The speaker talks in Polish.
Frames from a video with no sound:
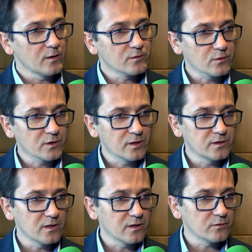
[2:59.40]
z różnych
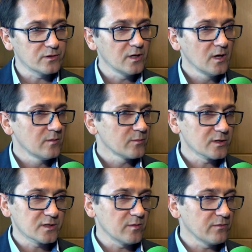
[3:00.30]
instytucji.
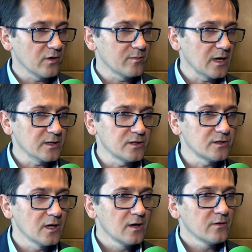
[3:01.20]
Proszę sobie
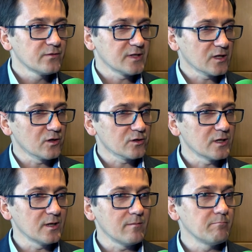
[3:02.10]
wyobrazić w
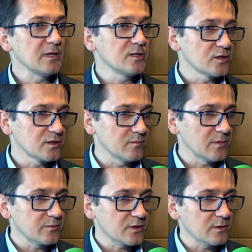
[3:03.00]
sektorze medycznym
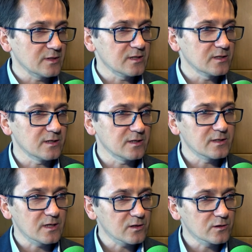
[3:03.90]
na przykład
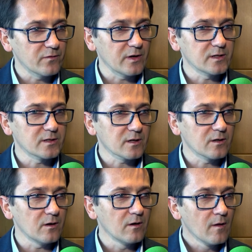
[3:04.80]
zastosowanie
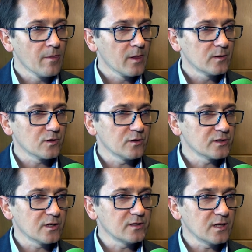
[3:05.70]
tego, to
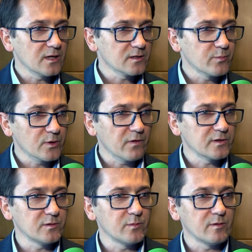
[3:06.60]
jeżeli teraz
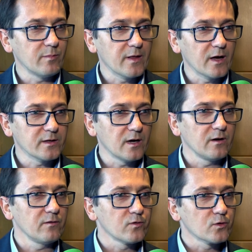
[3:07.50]
prowadzimy
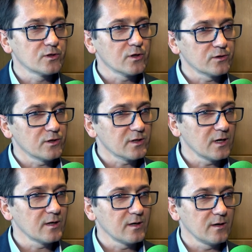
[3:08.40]
badania w różnych
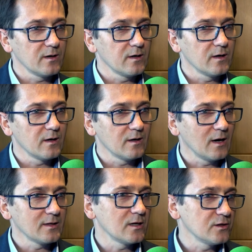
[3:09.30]
ośrodkach e,
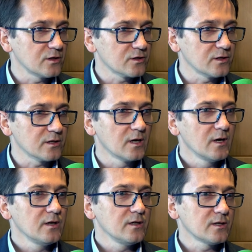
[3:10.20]
analitycznych
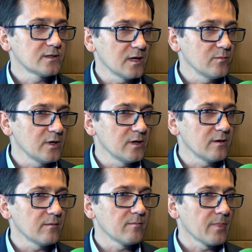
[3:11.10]
i
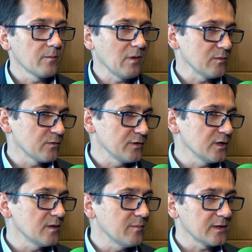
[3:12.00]
chcemy, mamy
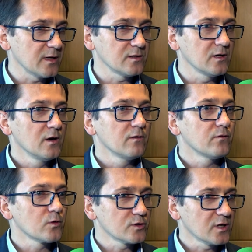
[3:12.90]
wyniki badań
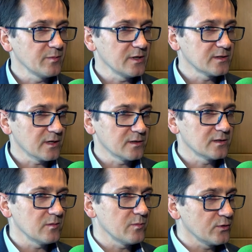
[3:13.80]
w różnych miejscach i
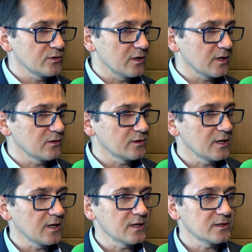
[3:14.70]
chcemy pójść do jakiegoś
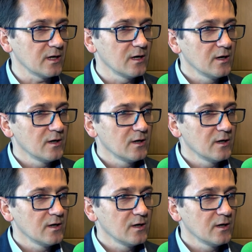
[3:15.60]
lekarza,